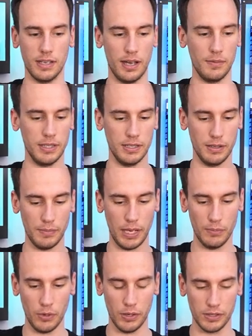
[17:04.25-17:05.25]
habe in dem
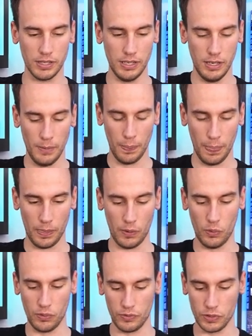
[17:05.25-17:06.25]
Mainboard
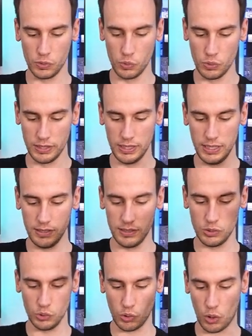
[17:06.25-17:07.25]
und versuchen, die
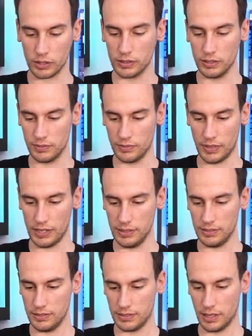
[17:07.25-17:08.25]
zu trocknen, weil
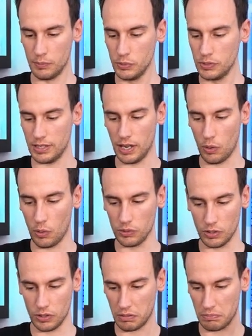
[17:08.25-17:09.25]
da müsste ja auch
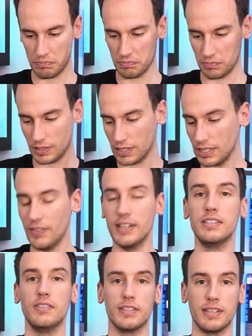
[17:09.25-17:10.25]
noch, ich weiß
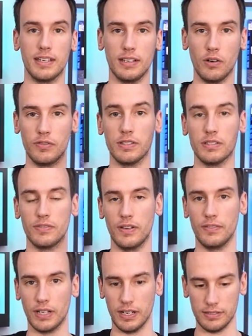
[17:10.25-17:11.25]
nicht, was reingelaufen ist, das werden
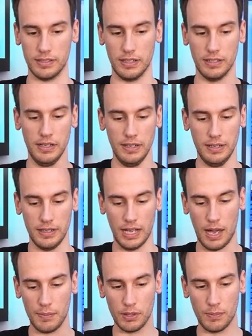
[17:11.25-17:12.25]
wir gleich sehen.
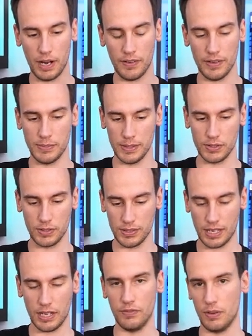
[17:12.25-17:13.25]
Aber normalerweise bei solchen
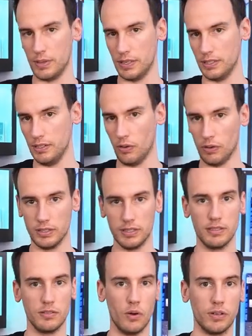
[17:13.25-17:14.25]
Sachen, wenn man die
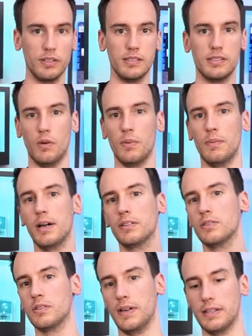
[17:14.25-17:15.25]
ordentlich trocknet, sauber macht
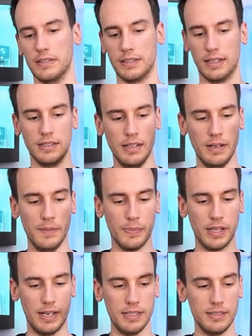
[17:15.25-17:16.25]
und so weiter, dann
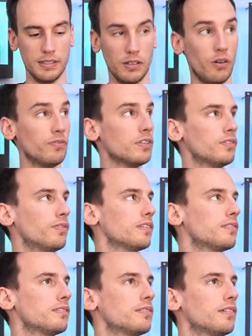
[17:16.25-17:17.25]
lässt sich da hoffentlich
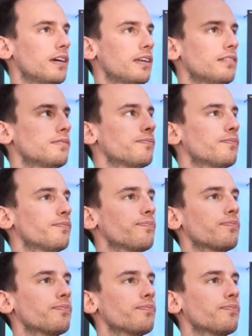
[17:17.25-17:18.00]
was retten.